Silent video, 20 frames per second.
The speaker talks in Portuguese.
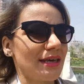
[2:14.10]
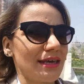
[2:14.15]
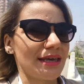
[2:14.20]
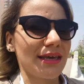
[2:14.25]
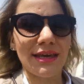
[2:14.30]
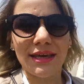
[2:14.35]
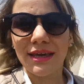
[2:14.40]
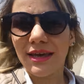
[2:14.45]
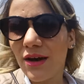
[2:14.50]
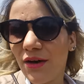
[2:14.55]

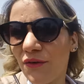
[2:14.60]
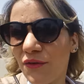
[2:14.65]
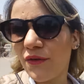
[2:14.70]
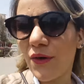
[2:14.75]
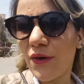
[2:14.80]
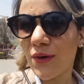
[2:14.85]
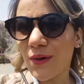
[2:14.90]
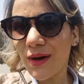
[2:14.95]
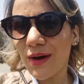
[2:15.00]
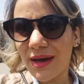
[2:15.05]
e eu
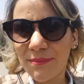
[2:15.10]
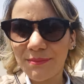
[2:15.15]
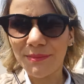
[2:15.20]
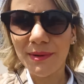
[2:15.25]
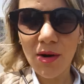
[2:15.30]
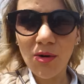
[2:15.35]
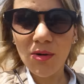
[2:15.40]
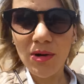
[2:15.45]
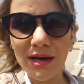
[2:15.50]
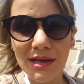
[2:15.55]
vou correr
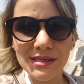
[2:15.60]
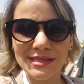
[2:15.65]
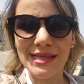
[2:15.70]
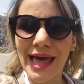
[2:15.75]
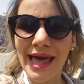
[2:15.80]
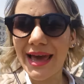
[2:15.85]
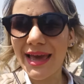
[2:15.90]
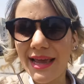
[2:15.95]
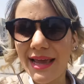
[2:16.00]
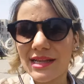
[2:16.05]
para
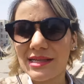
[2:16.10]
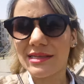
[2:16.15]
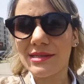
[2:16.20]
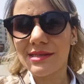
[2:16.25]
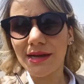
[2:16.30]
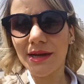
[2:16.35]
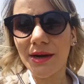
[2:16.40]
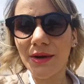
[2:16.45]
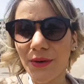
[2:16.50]
alcançar eles